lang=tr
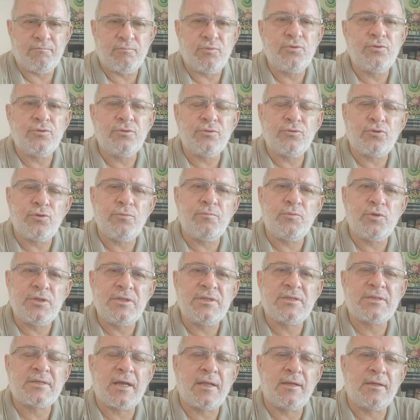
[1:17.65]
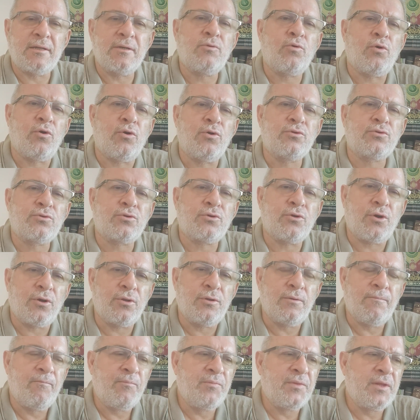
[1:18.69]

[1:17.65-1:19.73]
Bunun tüm insanlık kontrol